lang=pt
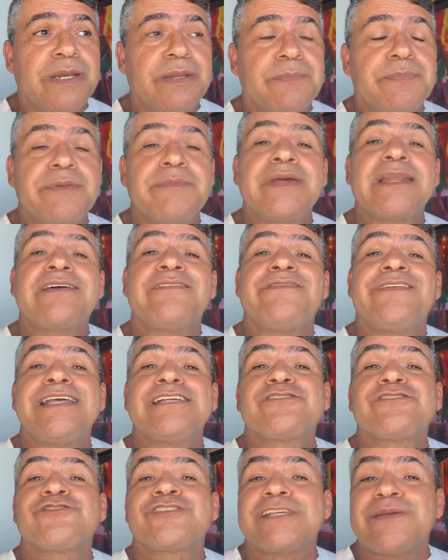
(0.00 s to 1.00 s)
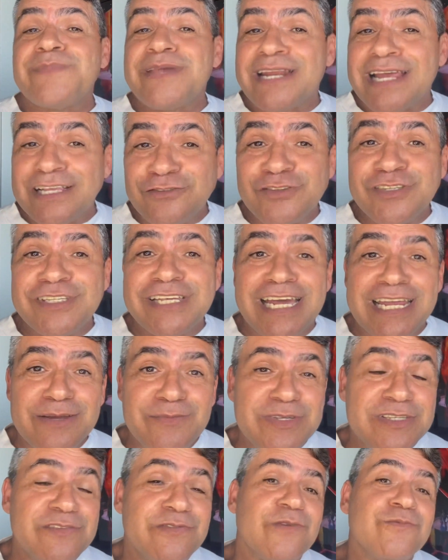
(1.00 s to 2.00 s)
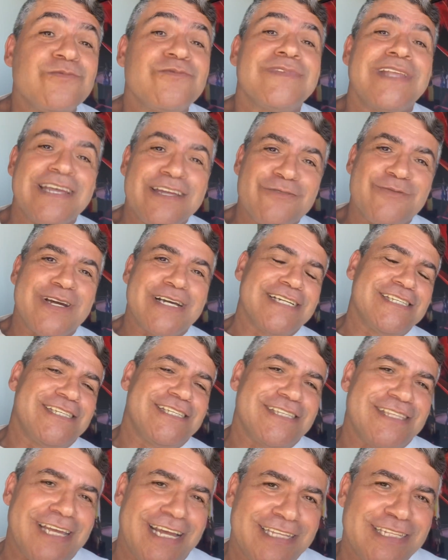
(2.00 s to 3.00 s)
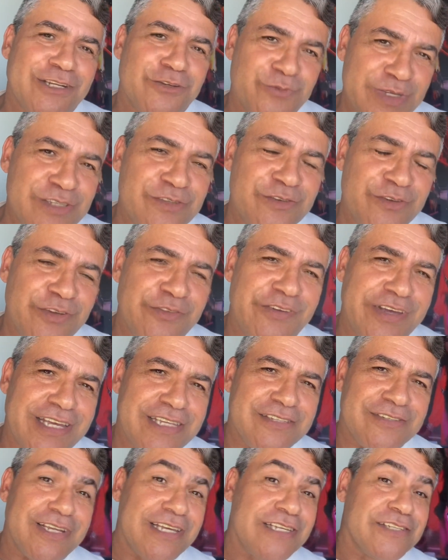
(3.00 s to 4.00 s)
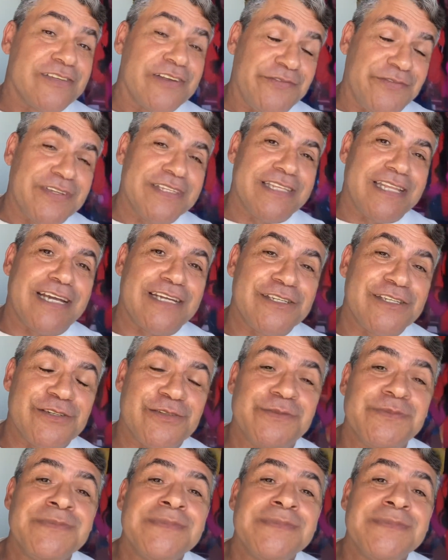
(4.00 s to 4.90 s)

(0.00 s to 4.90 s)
pela primeira vez os Emirados Árabes vão ter uma candidata no Miss Universo, né? Isso é fantástico.